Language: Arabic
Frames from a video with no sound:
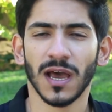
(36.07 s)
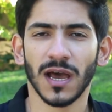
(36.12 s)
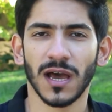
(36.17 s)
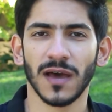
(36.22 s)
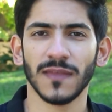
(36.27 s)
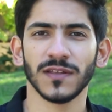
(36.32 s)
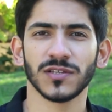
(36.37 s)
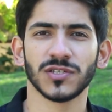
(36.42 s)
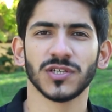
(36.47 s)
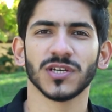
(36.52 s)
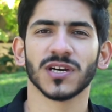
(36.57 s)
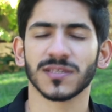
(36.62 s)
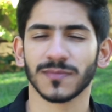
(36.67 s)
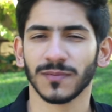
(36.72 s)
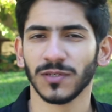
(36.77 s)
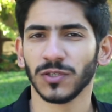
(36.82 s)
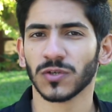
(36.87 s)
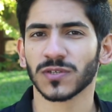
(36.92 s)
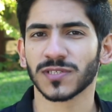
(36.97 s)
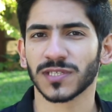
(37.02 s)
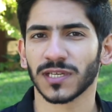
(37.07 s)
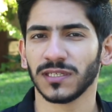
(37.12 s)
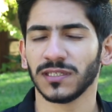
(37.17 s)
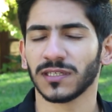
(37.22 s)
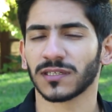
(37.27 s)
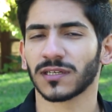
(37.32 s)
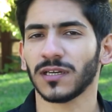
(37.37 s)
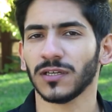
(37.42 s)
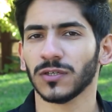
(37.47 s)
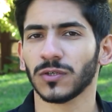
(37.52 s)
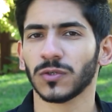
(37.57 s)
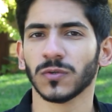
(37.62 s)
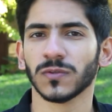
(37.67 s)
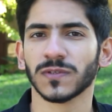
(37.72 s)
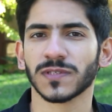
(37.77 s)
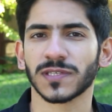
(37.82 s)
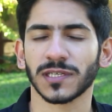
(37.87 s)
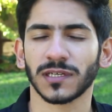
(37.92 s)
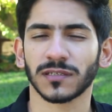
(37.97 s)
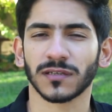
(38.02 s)
هذا الجهاز من يوصلني راح
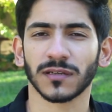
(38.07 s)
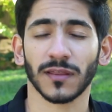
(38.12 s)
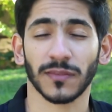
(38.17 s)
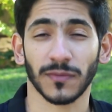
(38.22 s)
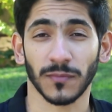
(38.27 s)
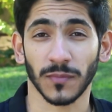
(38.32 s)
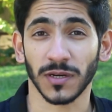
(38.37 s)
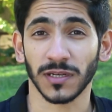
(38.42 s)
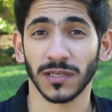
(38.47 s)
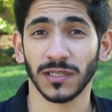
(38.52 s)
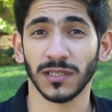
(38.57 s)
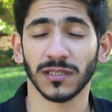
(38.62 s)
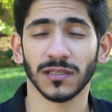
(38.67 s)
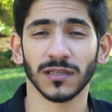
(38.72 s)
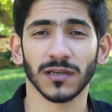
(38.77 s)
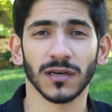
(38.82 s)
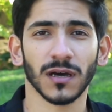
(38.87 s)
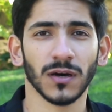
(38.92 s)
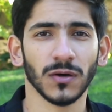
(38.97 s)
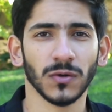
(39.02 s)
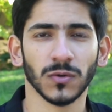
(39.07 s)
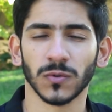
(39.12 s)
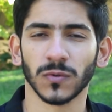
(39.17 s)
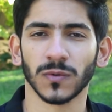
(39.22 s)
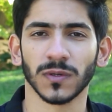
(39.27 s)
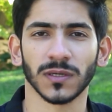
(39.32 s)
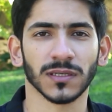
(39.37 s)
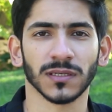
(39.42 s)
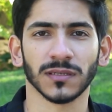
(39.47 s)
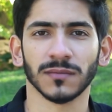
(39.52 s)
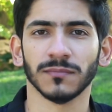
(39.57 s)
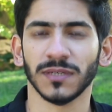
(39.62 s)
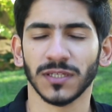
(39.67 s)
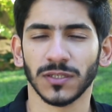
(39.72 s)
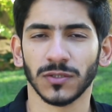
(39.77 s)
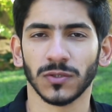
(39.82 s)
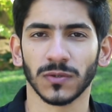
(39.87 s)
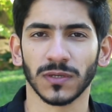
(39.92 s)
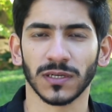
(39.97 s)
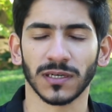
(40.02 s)
يكون سعره 80 أو 100
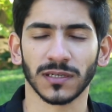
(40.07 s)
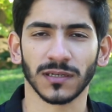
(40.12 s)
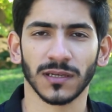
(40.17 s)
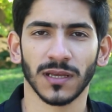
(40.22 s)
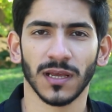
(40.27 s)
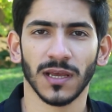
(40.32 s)
دولار